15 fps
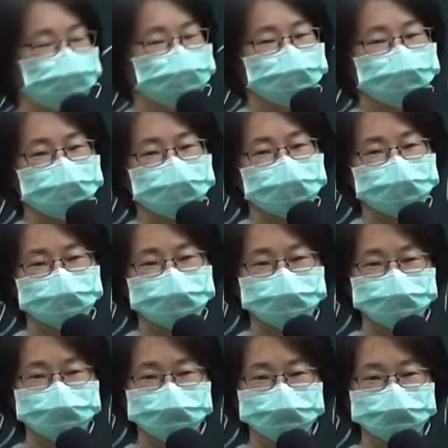金呢？
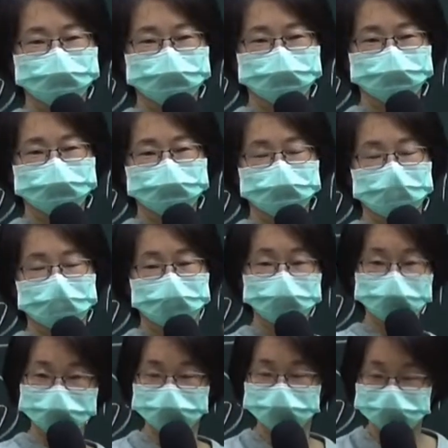
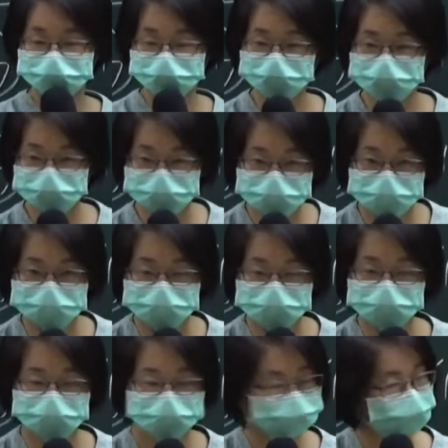因为这个陷阱在这
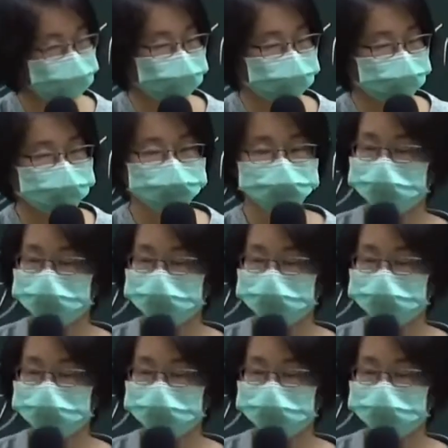里哦，再讲一